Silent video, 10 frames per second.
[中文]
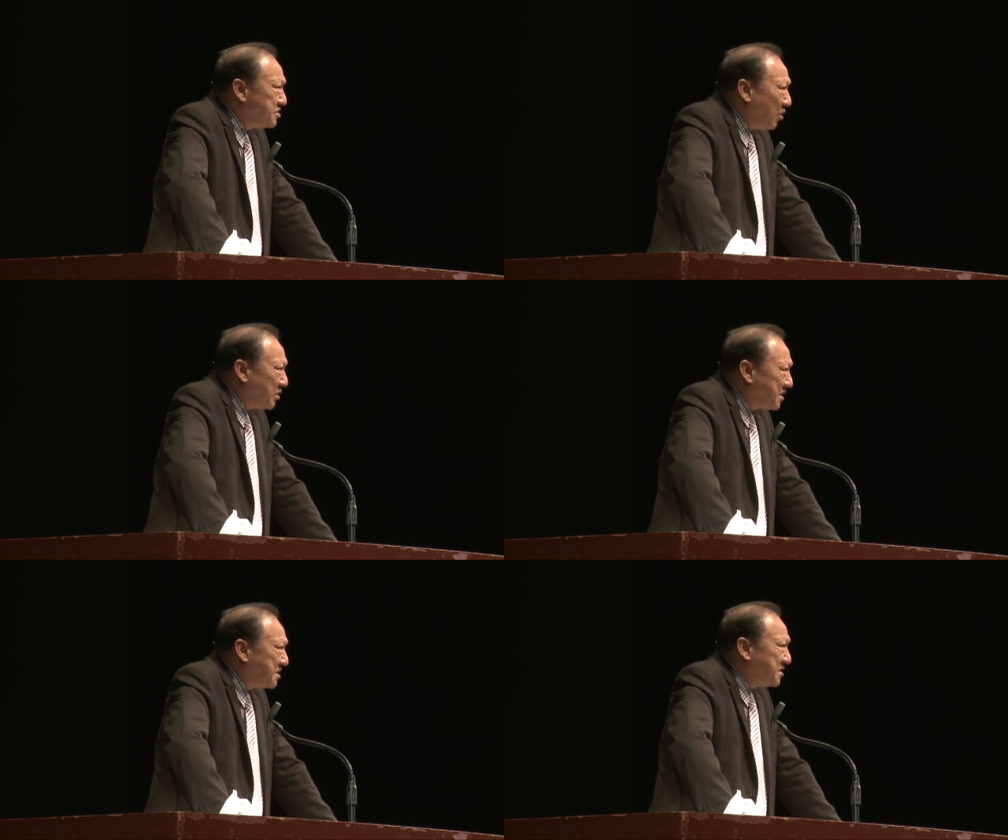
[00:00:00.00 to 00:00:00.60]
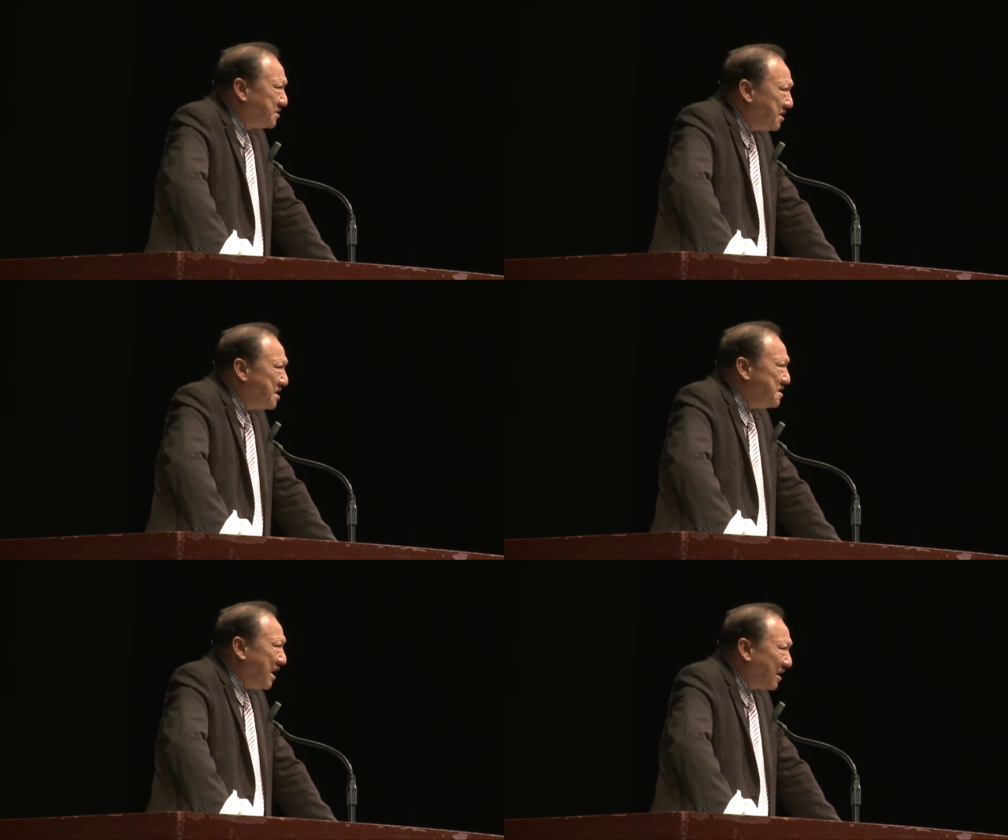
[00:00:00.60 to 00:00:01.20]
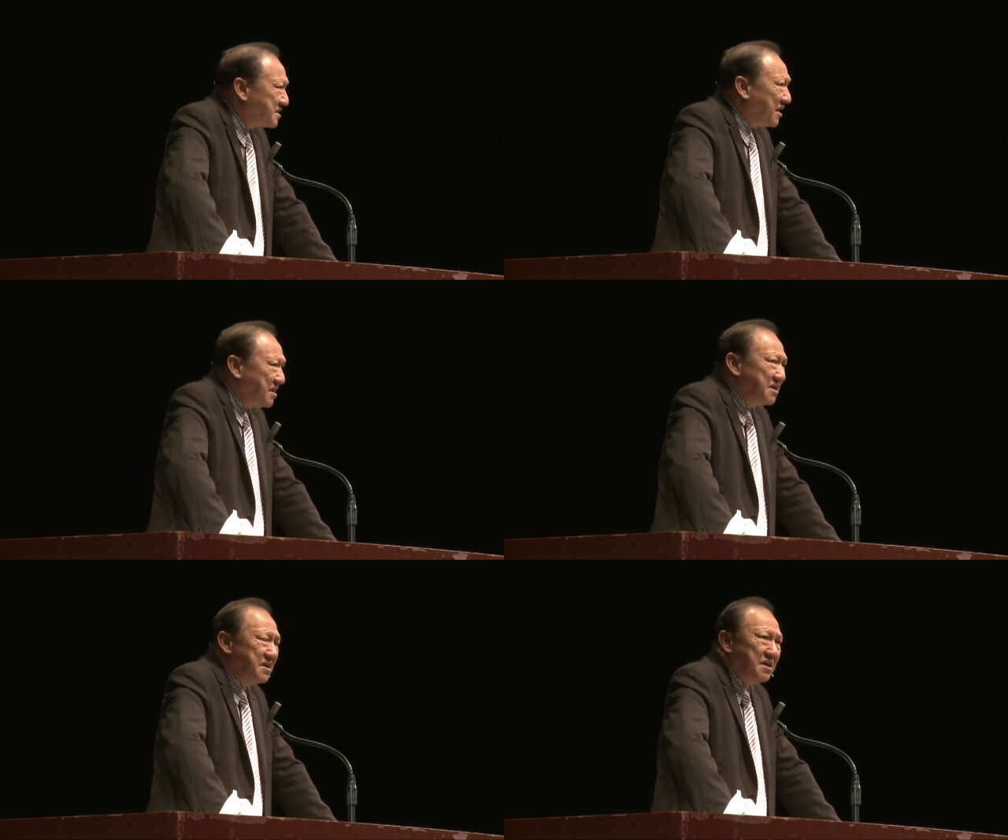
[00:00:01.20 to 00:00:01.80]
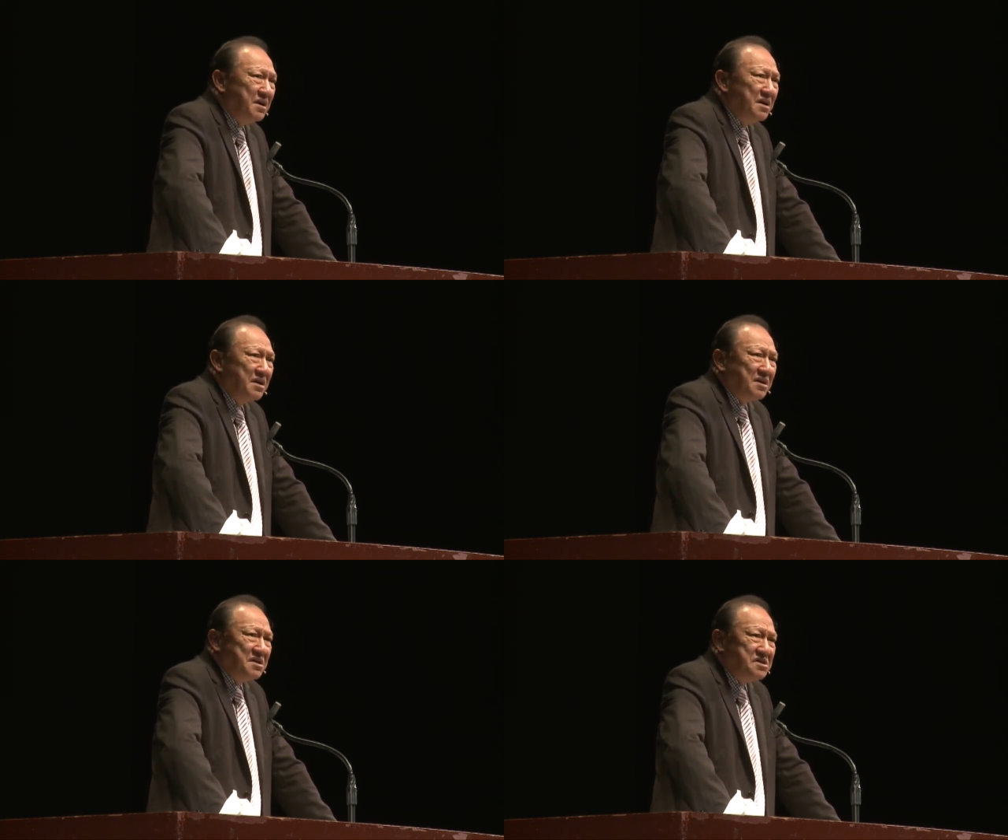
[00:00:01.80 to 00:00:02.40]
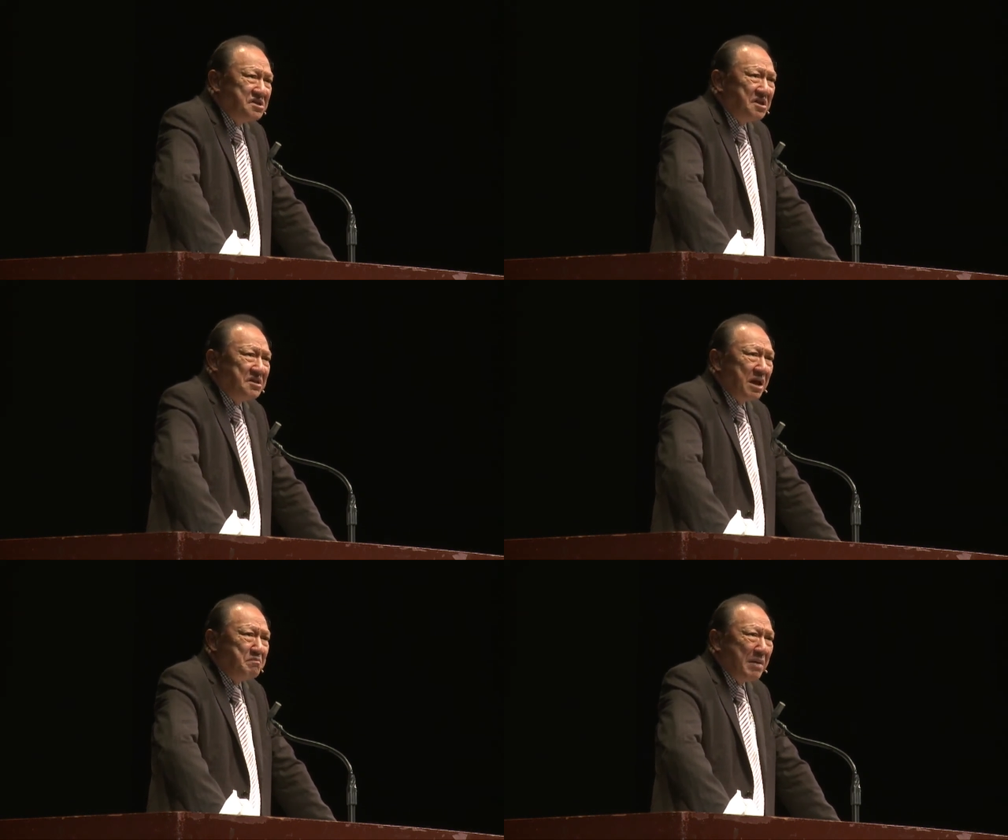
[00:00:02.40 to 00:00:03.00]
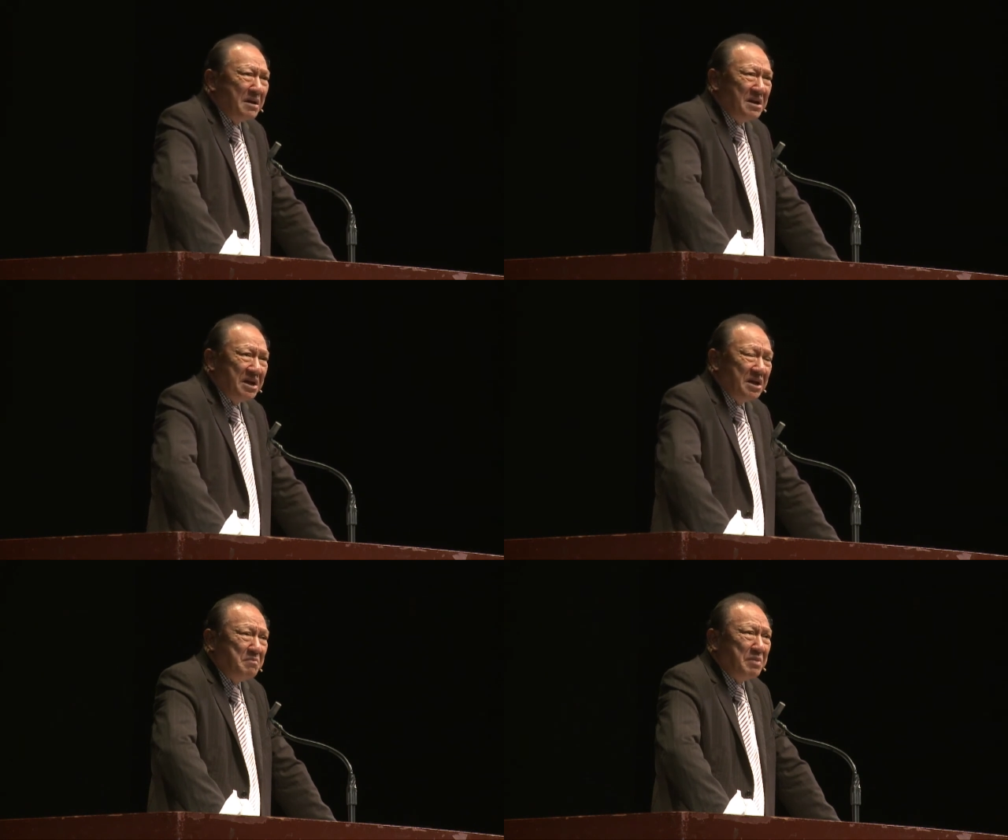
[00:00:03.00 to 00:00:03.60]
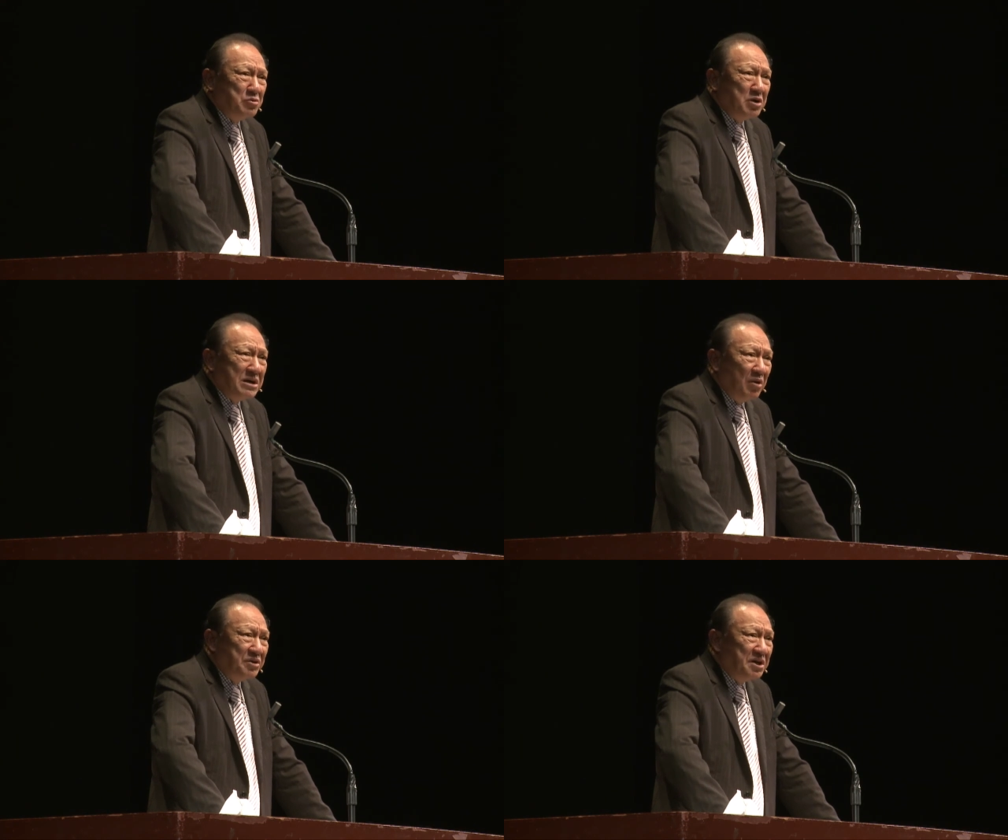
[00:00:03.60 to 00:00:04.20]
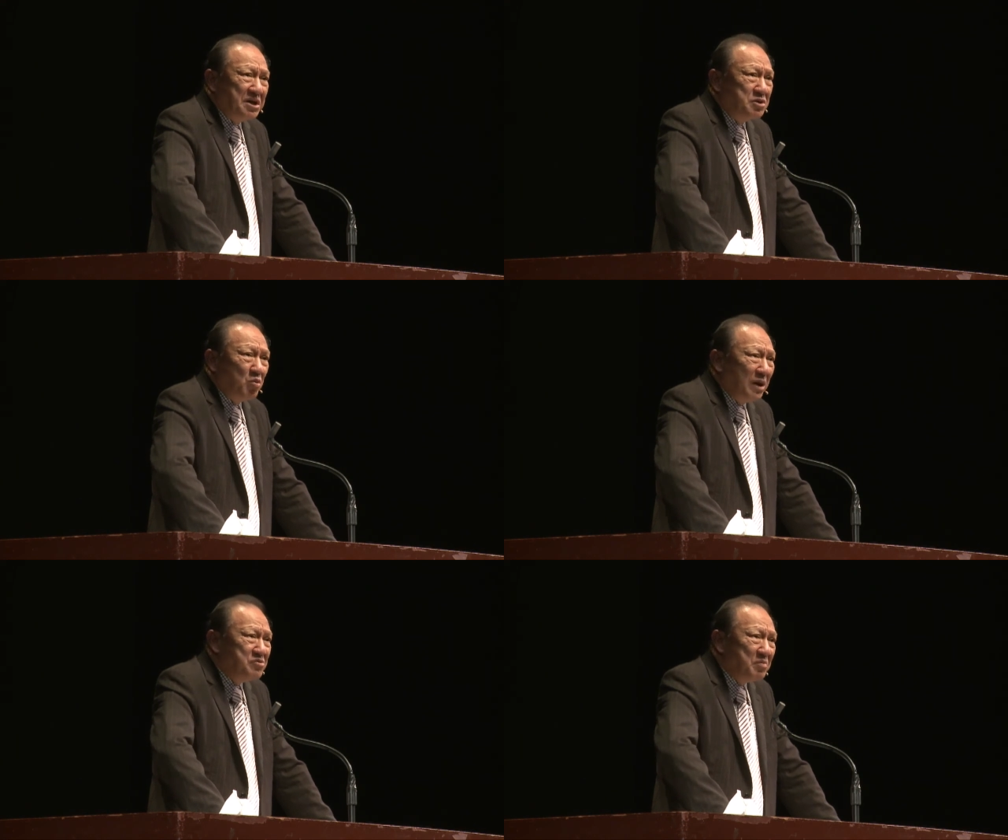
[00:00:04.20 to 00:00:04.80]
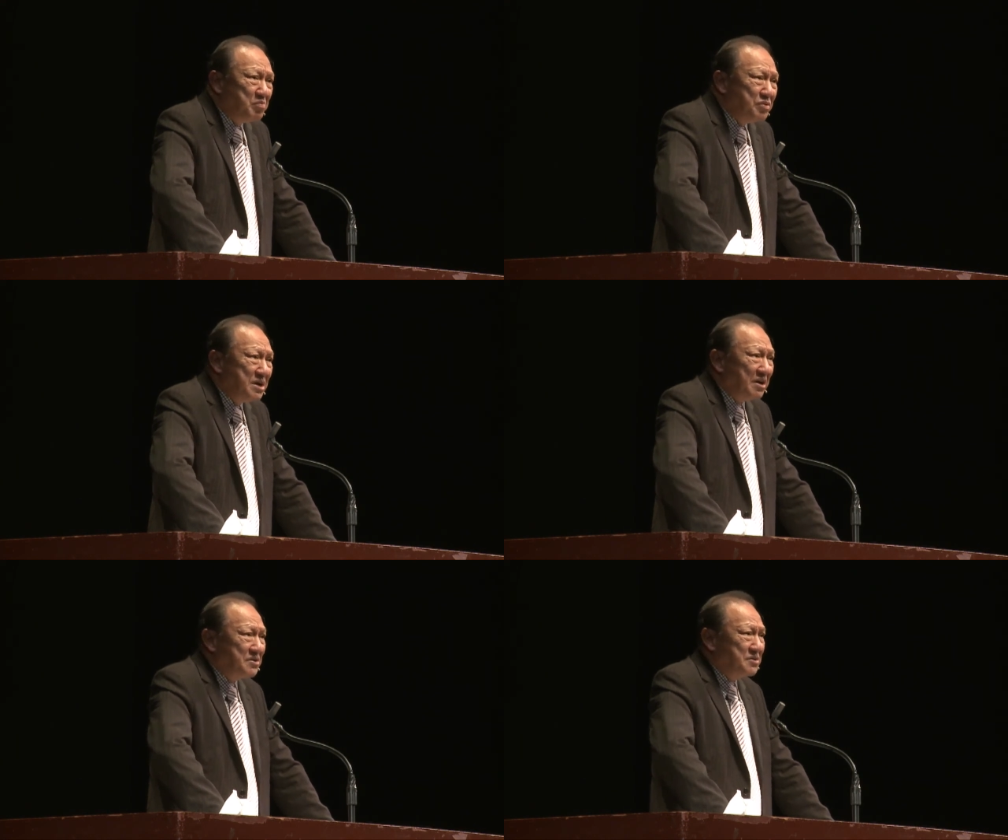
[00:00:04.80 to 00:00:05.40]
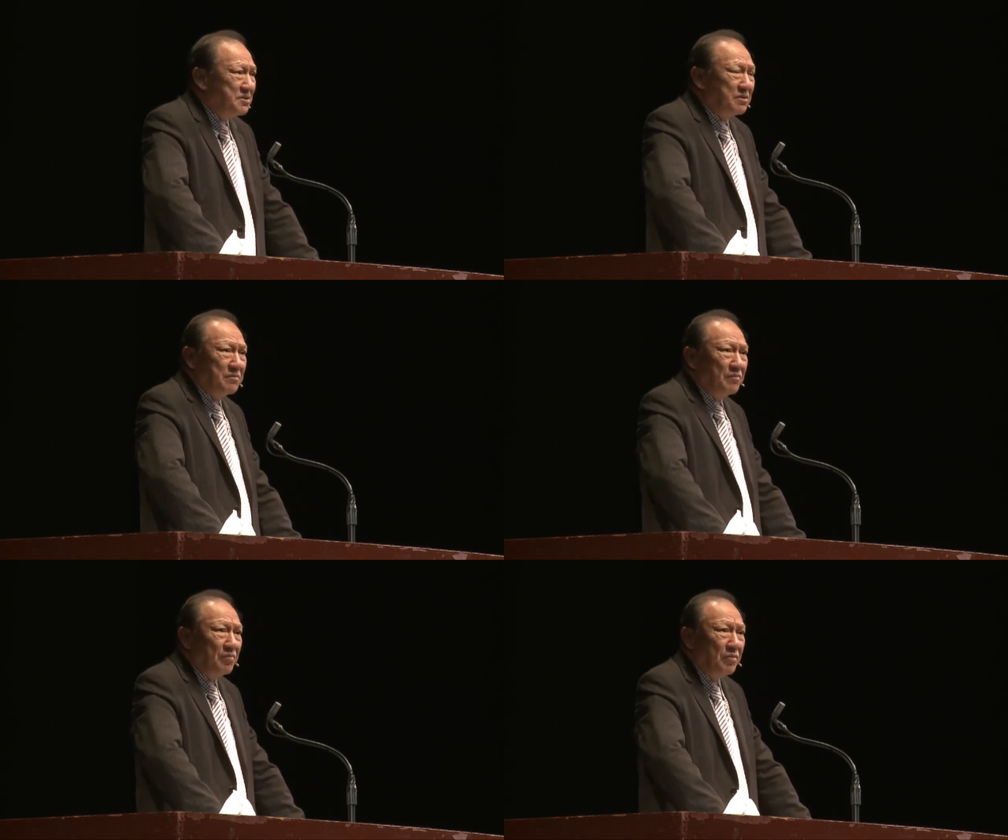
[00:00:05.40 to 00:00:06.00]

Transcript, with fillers: 教会在信仰上合一，跟今天派林恩派所搞的也是完全不一样的事情。